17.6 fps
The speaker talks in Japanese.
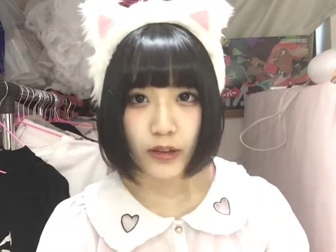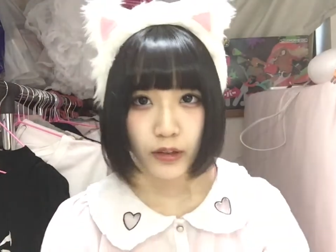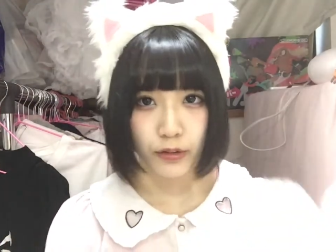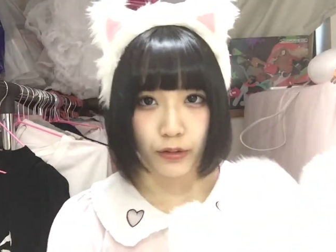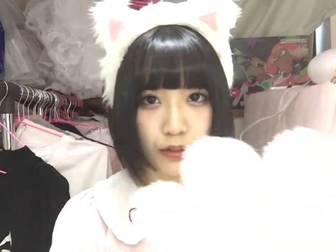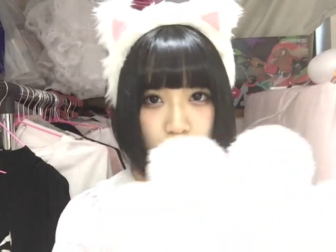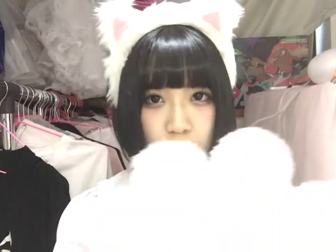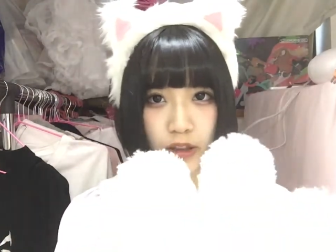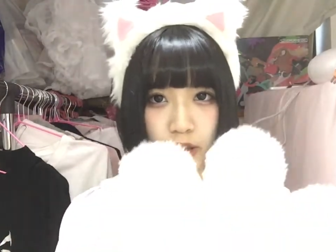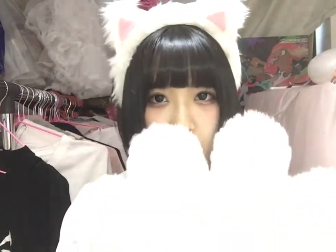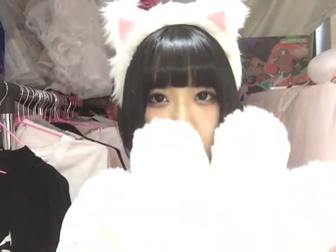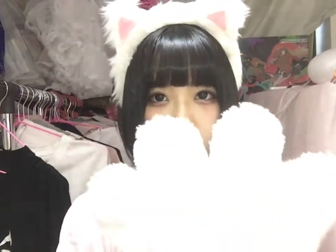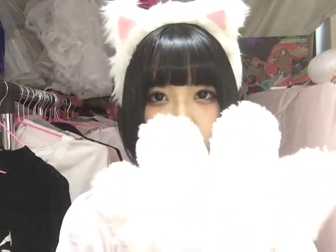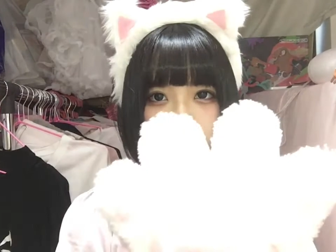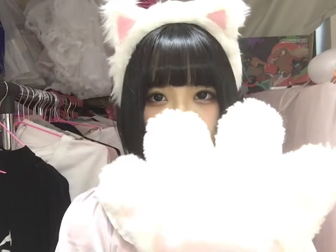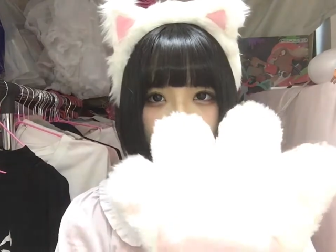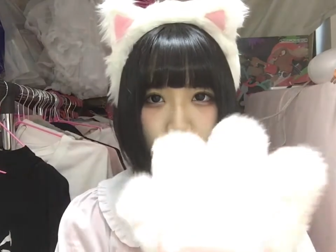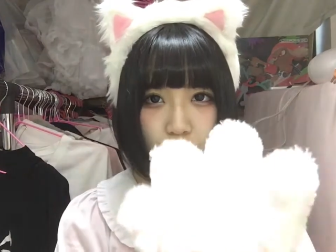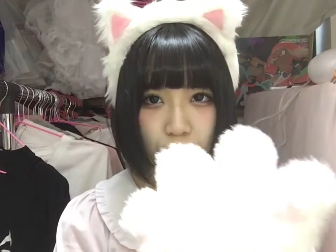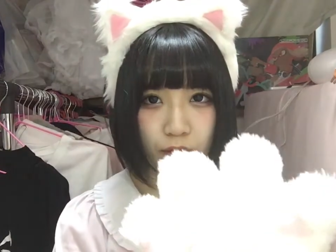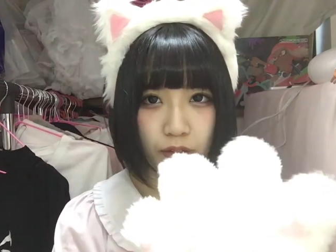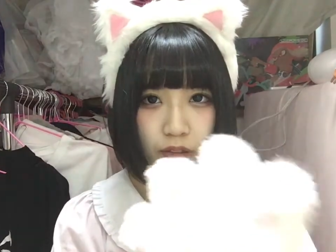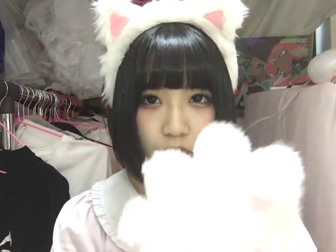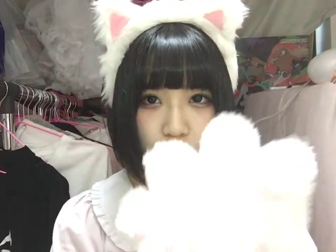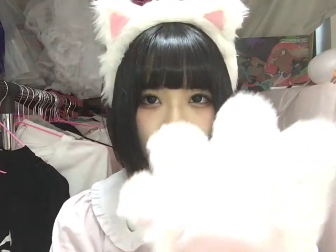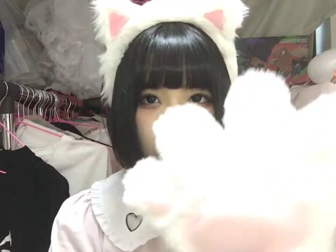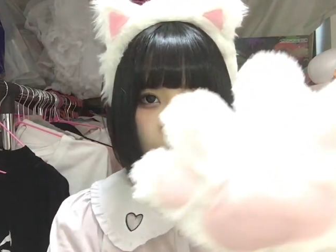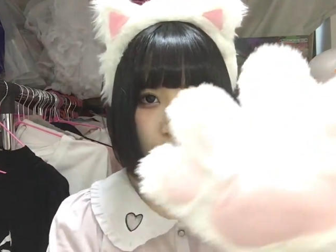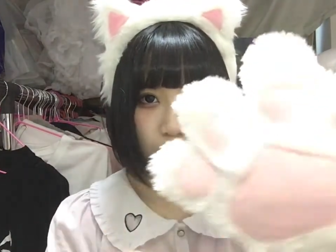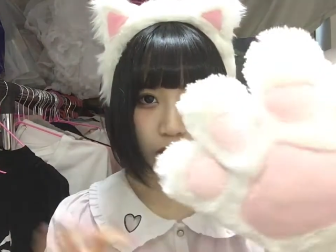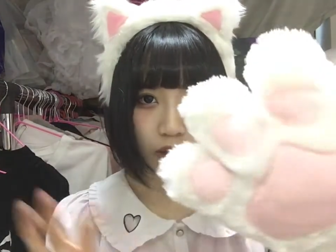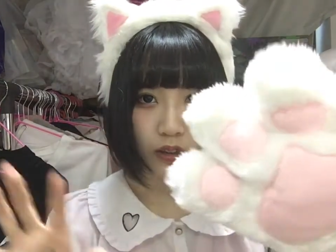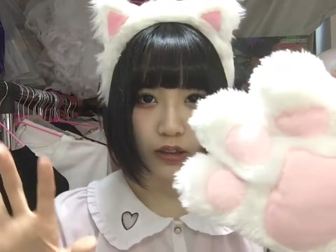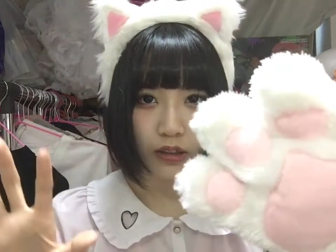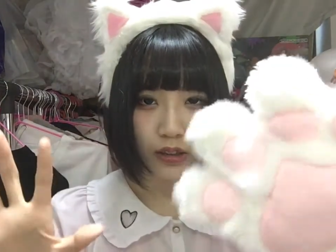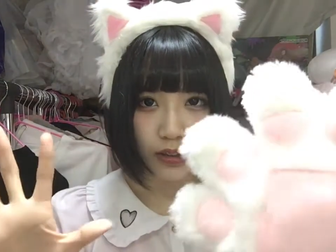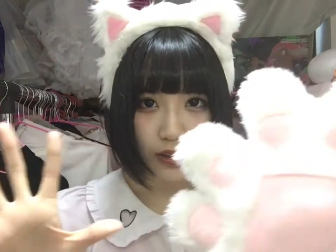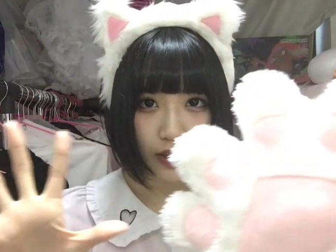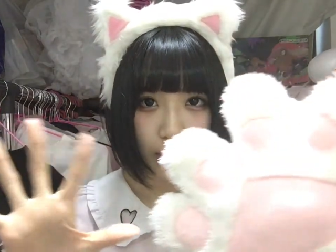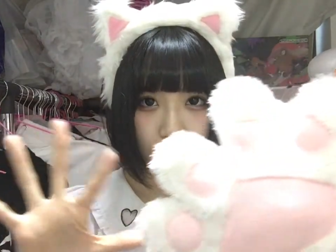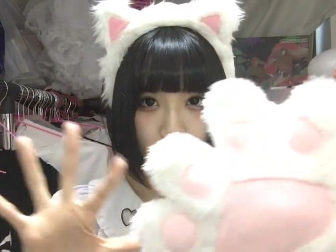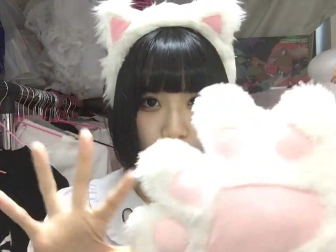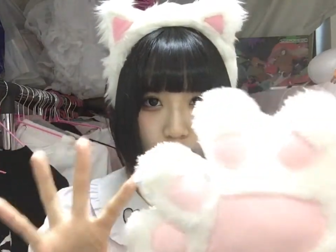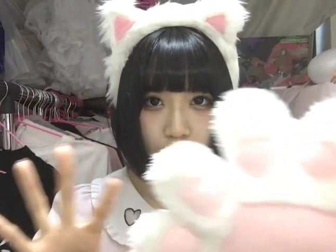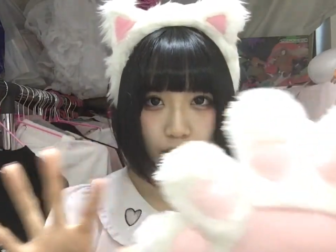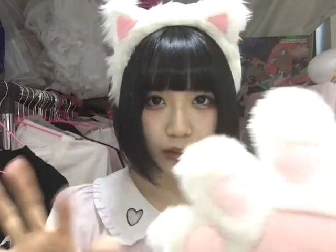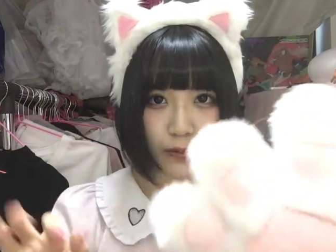これね片方しかね手がない